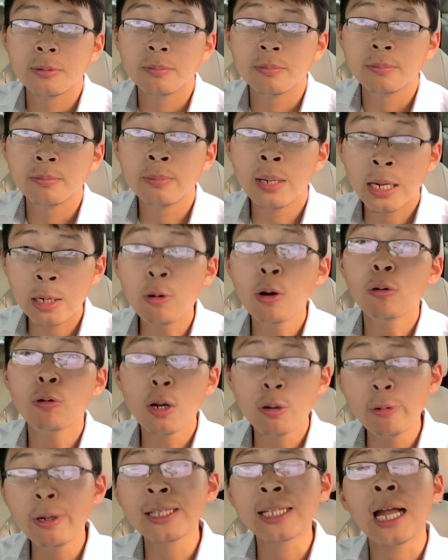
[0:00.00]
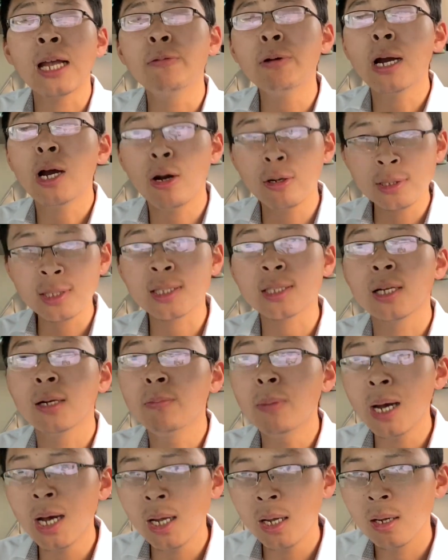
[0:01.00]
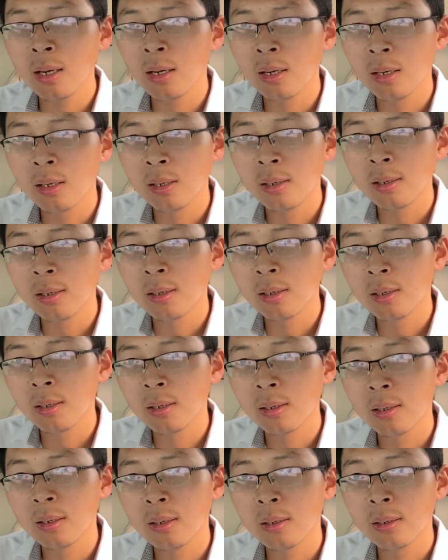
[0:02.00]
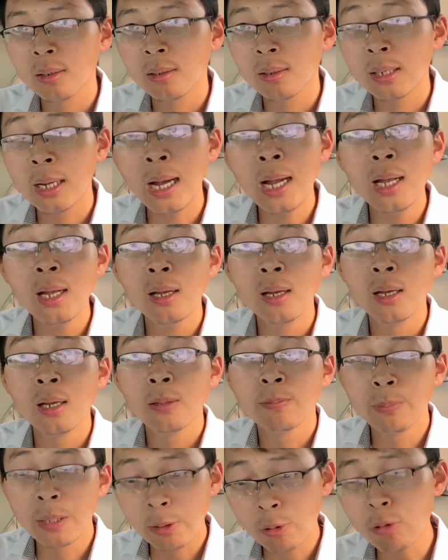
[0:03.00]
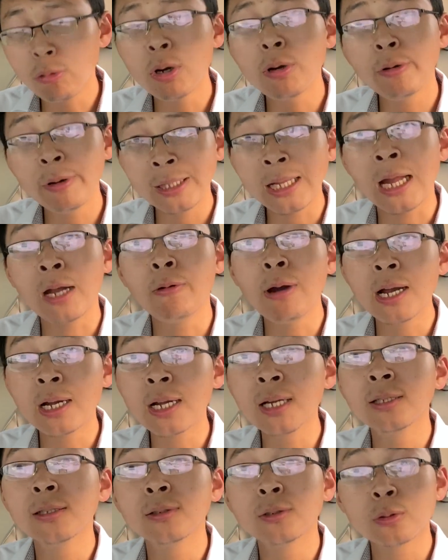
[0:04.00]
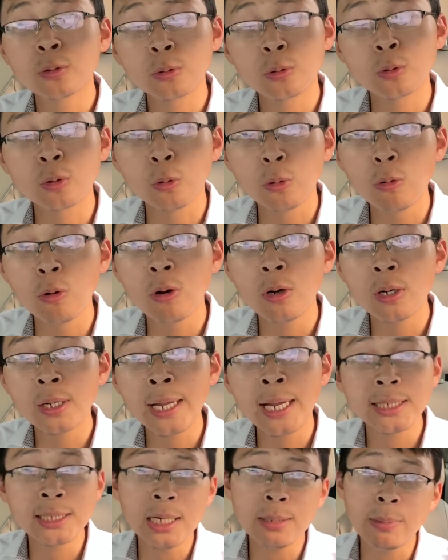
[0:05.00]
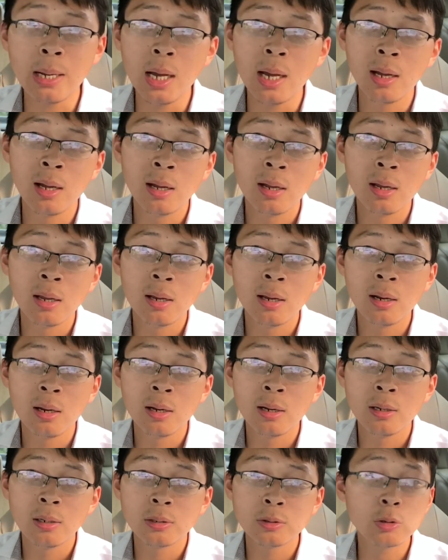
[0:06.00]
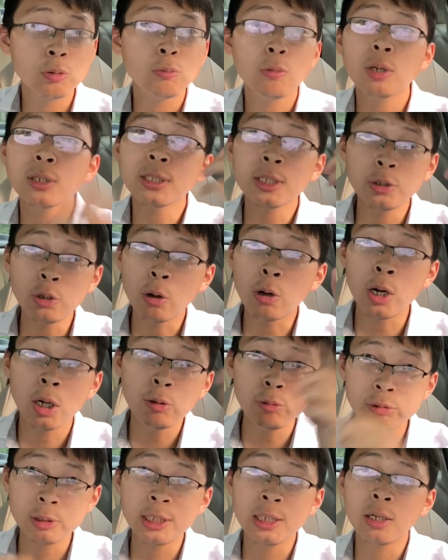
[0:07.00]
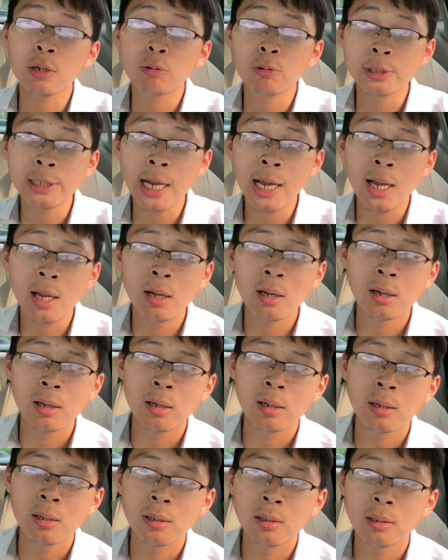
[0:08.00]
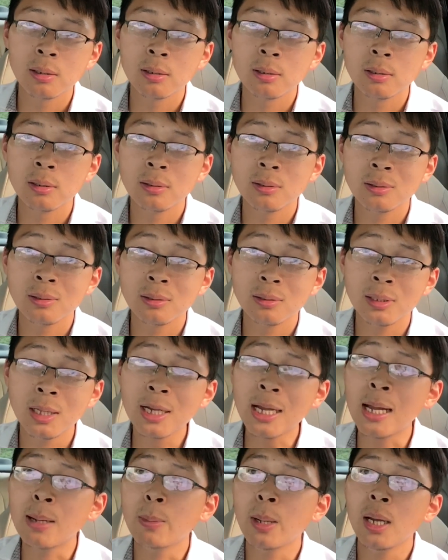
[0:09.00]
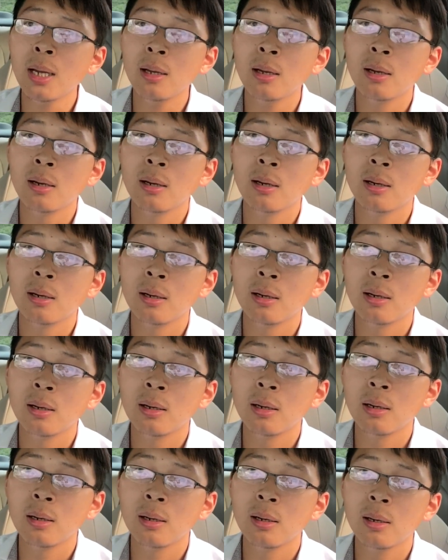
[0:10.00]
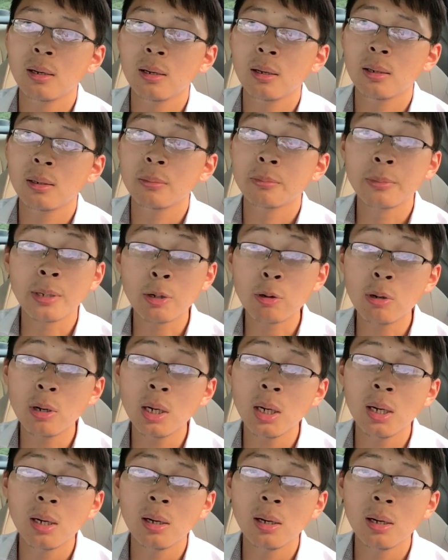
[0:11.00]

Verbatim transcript: 美国会为台湾而死人吗？啊？美国会为台湾跟中国开战吗？中国是有核武器的国家，他敢吗？美国，